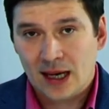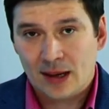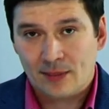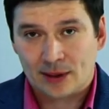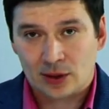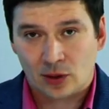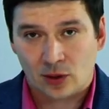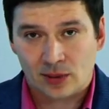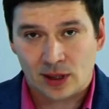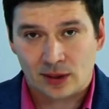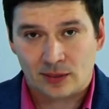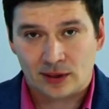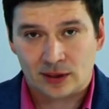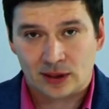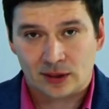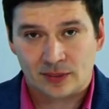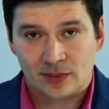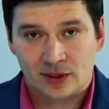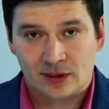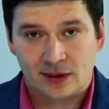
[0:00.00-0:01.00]
Подробнее об
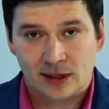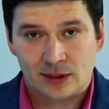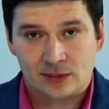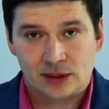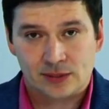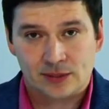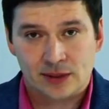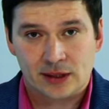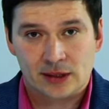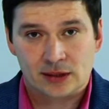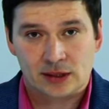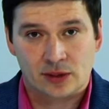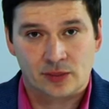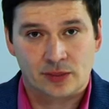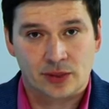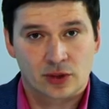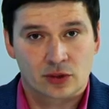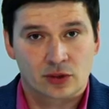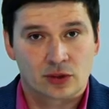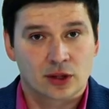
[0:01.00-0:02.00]
этом поговорим с министром
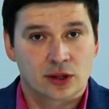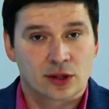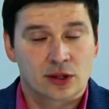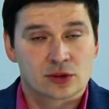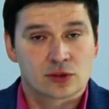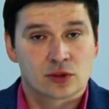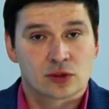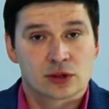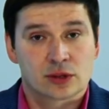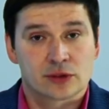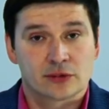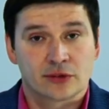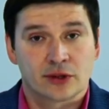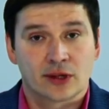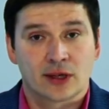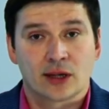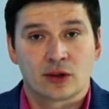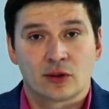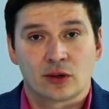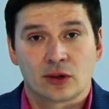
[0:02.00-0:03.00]
природных ресурсов и
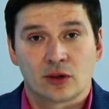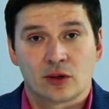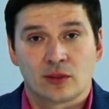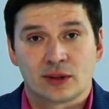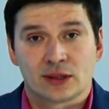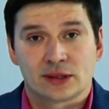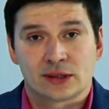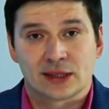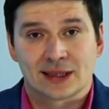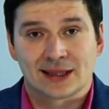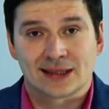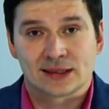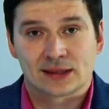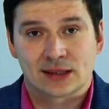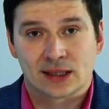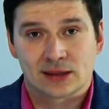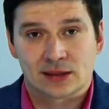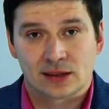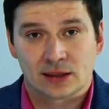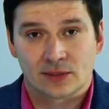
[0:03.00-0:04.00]
экологии области
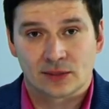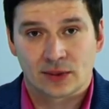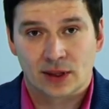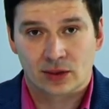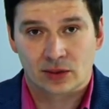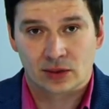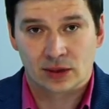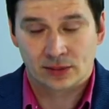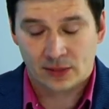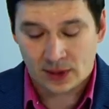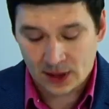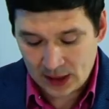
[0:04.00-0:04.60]
Константином Дорониным.